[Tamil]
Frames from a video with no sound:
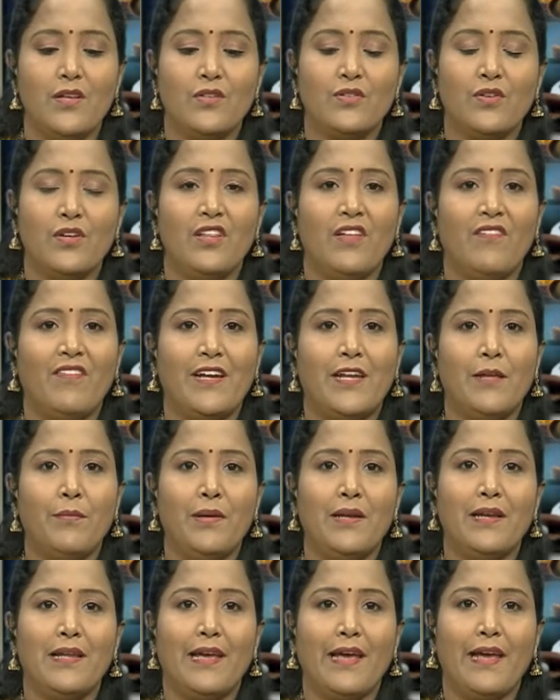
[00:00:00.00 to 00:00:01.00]
ஸோ இந்த
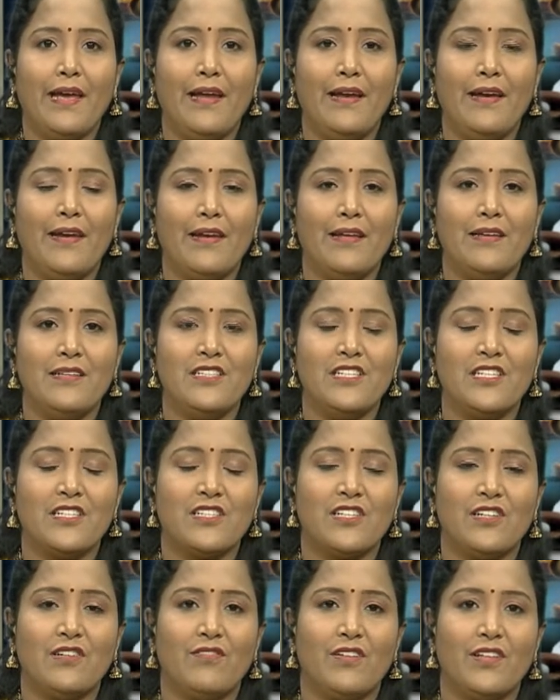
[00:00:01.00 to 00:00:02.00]
விட்டமின் கேன்ற
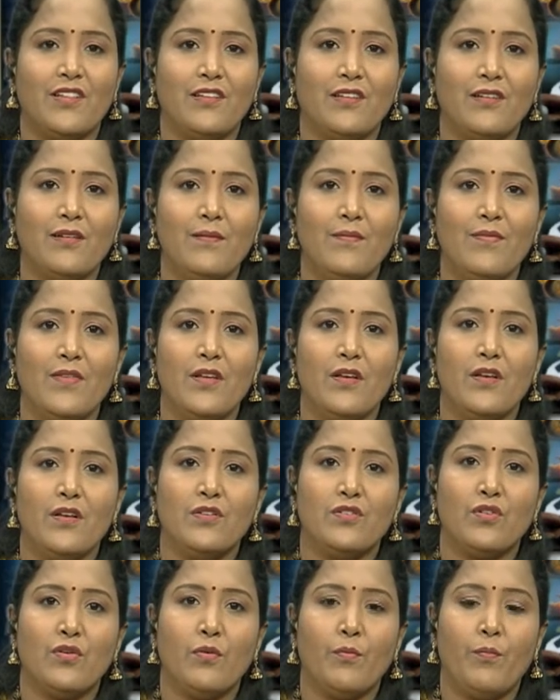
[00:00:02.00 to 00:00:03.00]
இன்ஜெக்ஷன் வந்து
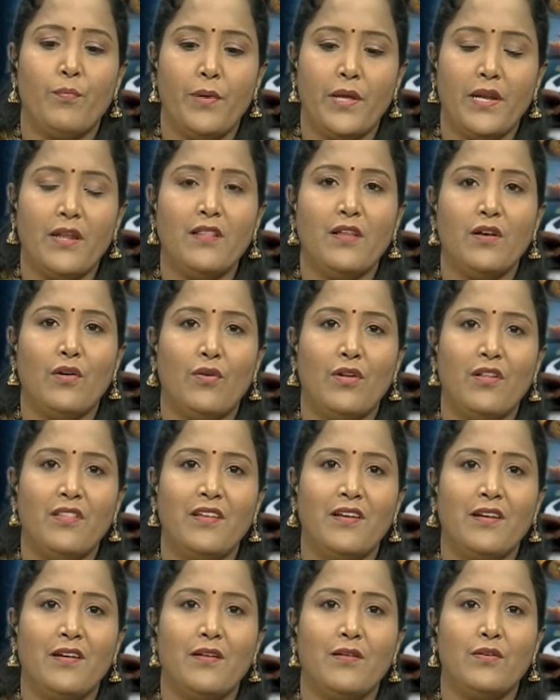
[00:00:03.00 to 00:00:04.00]
ஸோ பிறந்த
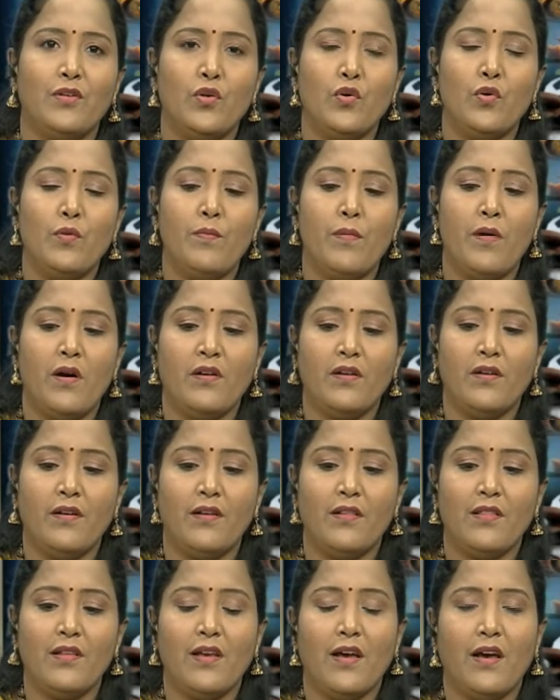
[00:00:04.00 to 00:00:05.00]
குழந்தைகள் நியூ
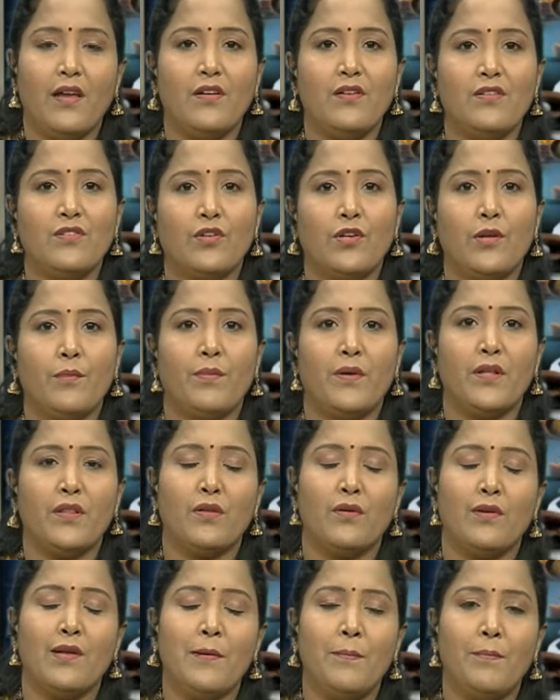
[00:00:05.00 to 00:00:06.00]
பார்ன்ன்றது யாருன்னு சொல்லி
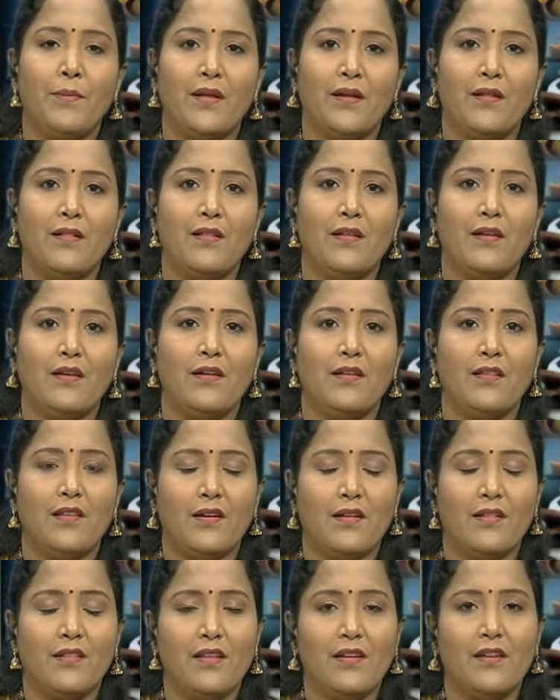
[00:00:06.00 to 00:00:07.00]
பார்த்தோன்னா பிறந்த
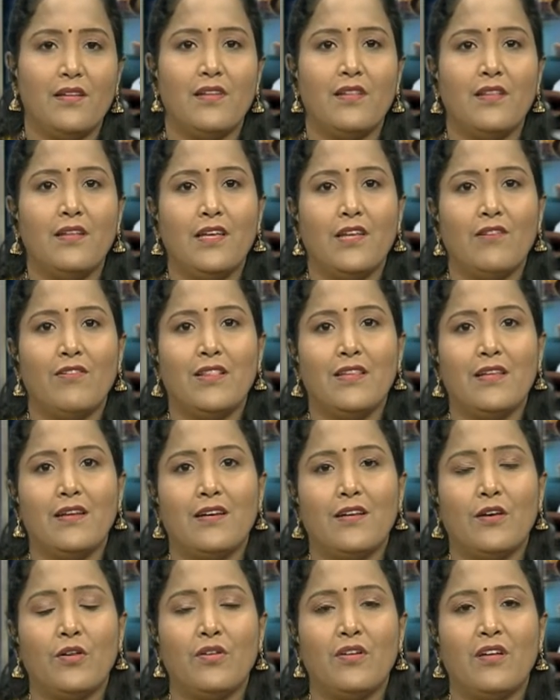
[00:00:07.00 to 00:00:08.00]
தினத்திலிருந்து இருபத்தி
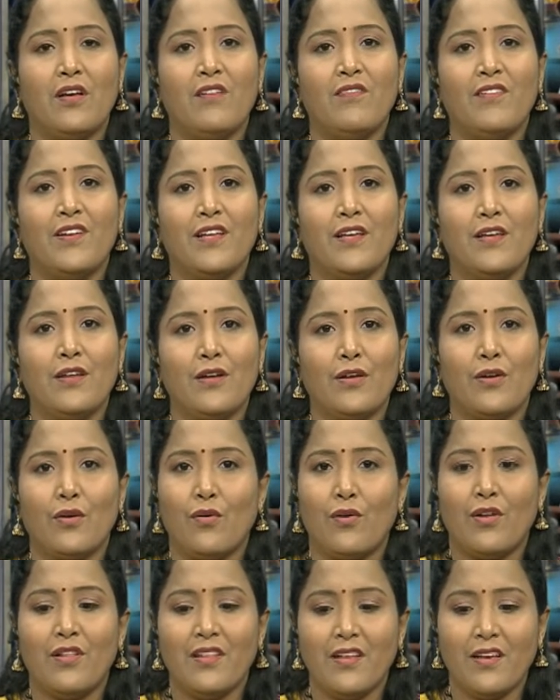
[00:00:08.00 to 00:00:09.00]
எட்டாவது நாள் வரைக்கும் இருக்கிற
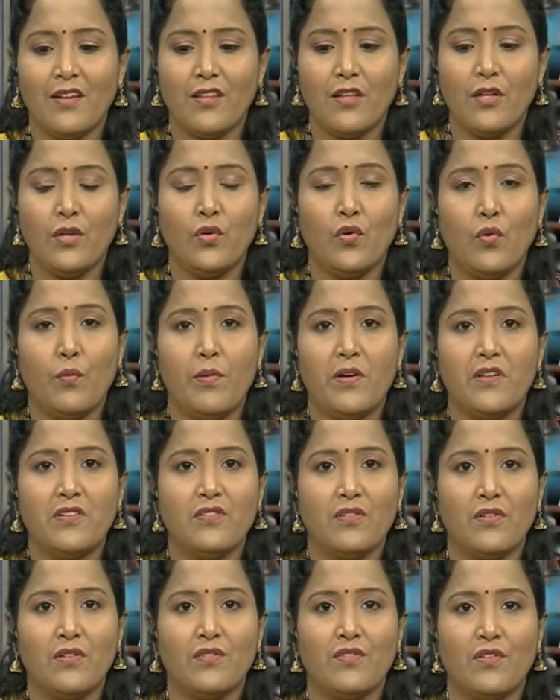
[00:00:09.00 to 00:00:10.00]
குழந்தைங்க தான் நியூ
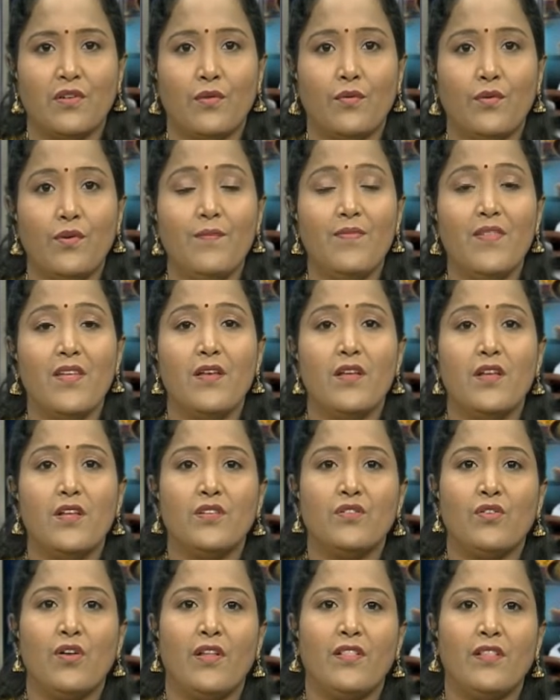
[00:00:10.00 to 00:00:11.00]
பார்ன் சொல்லி சொல்லுவோம்
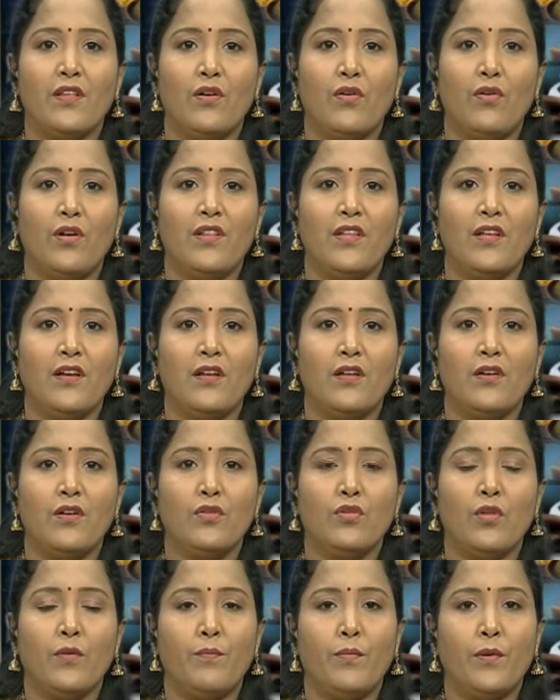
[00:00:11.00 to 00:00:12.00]
ஸோ அந்த
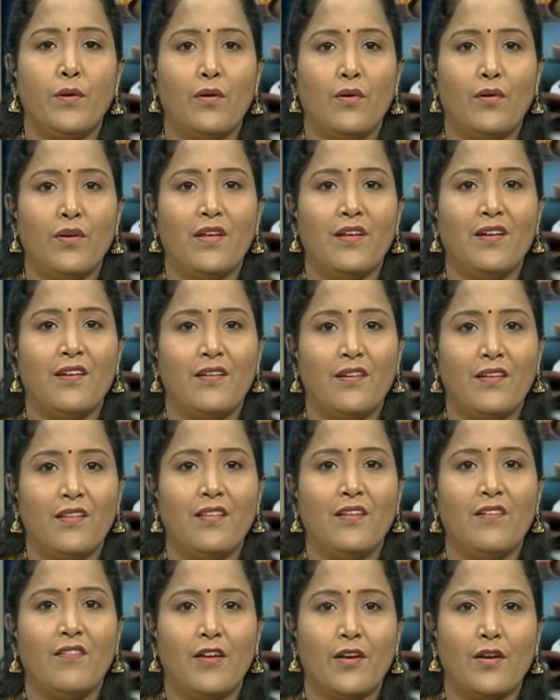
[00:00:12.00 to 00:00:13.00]
குழந்தைங்களுக்கு தொப்புள்
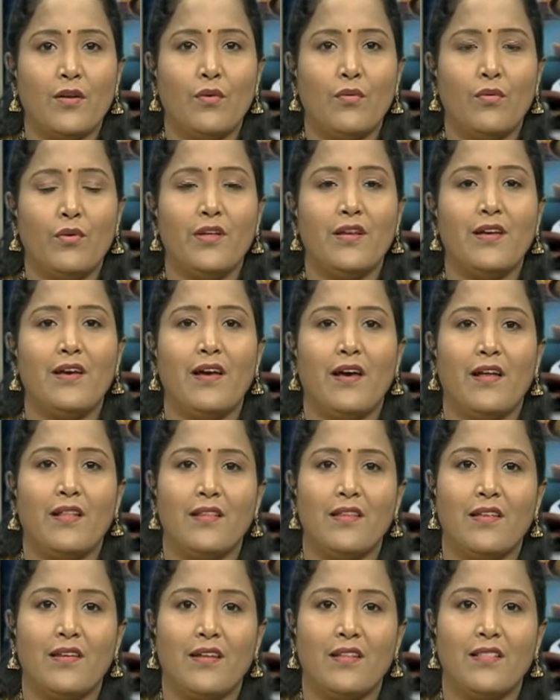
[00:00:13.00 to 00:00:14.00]
கொடியிலிருந்து வரக்கூடிய
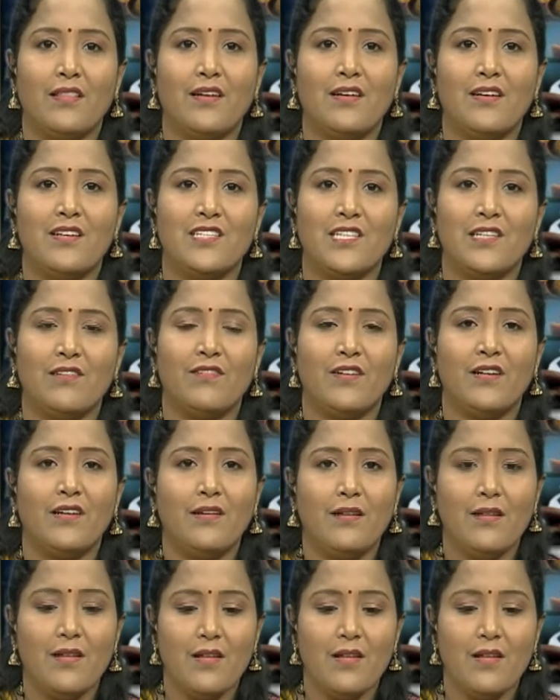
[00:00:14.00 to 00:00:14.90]
அந்த ரத்த கசிவை